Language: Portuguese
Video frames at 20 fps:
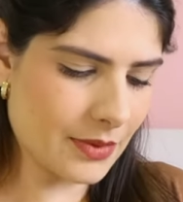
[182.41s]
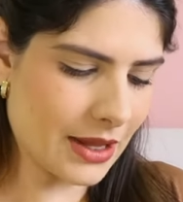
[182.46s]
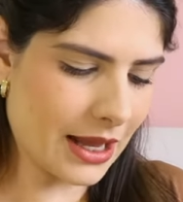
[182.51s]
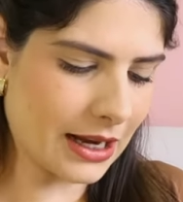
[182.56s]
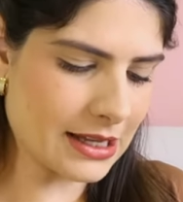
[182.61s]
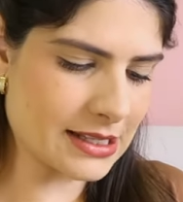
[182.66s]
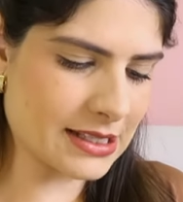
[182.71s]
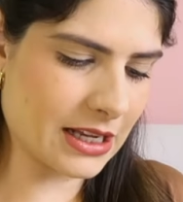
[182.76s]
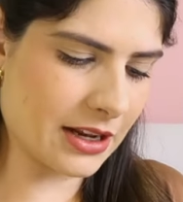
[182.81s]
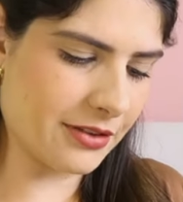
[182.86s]

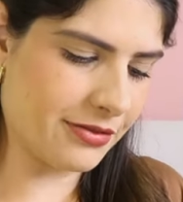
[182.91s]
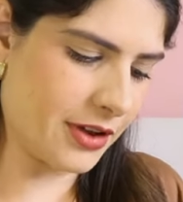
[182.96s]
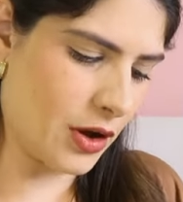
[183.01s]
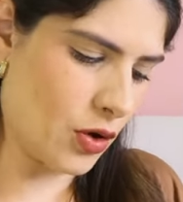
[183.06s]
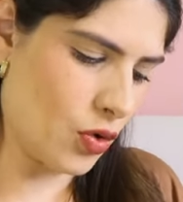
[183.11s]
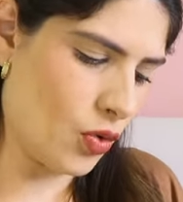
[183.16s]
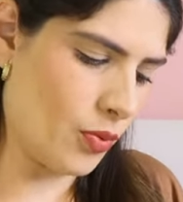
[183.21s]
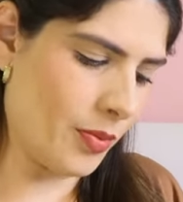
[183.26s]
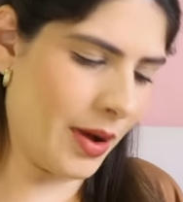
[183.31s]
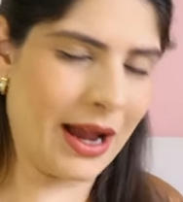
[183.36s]
ela
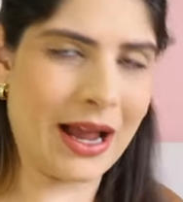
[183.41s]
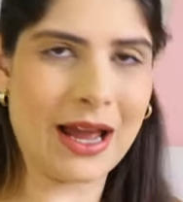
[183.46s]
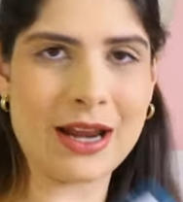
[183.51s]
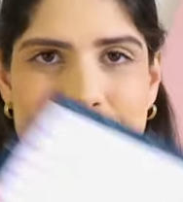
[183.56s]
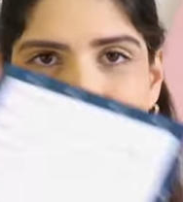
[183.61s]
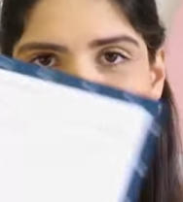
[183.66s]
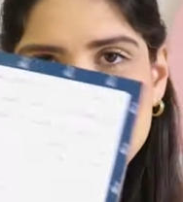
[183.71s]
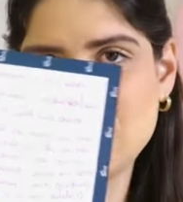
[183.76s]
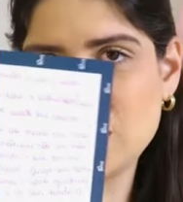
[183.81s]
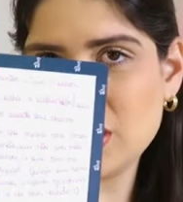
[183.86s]
escreveu uma
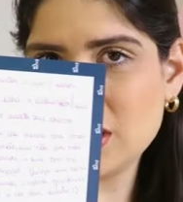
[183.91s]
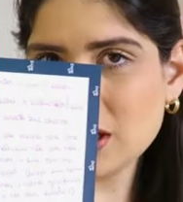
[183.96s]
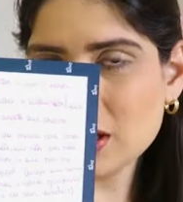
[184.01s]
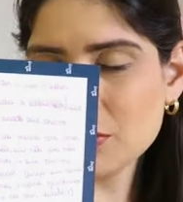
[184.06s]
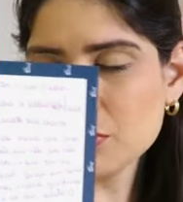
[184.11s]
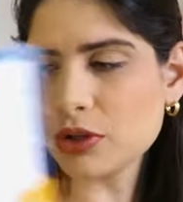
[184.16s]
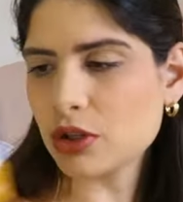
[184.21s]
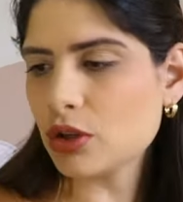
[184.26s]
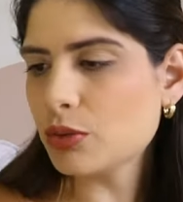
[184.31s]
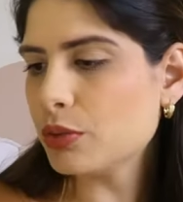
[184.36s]

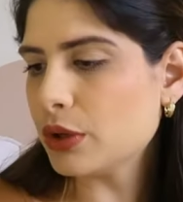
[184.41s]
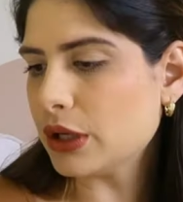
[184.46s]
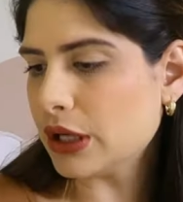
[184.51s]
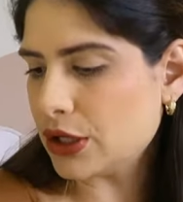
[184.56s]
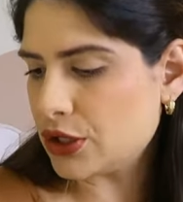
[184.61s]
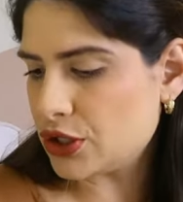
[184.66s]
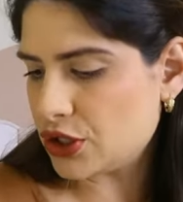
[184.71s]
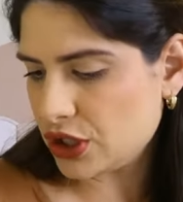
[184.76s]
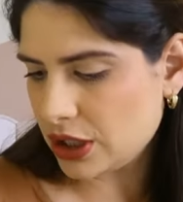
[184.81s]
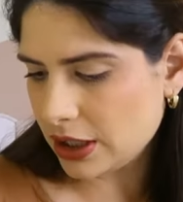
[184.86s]
cartinha muito
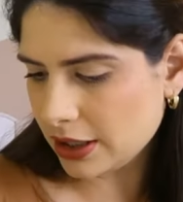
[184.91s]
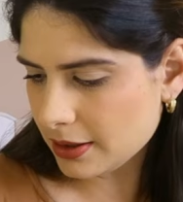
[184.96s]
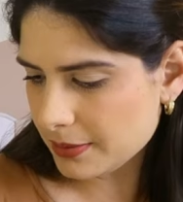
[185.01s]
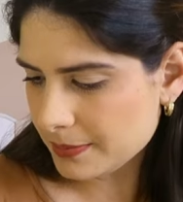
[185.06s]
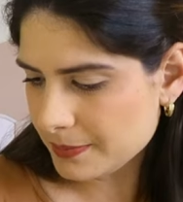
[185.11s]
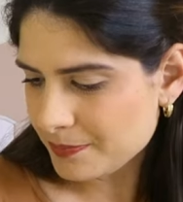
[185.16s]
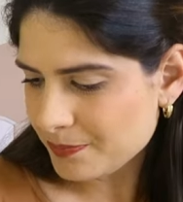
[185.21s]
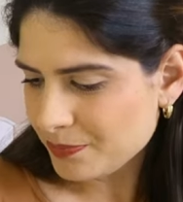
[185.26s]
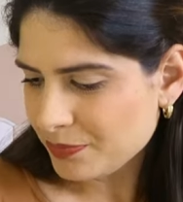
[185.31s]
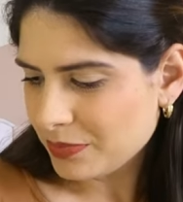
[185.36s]
bonitinha,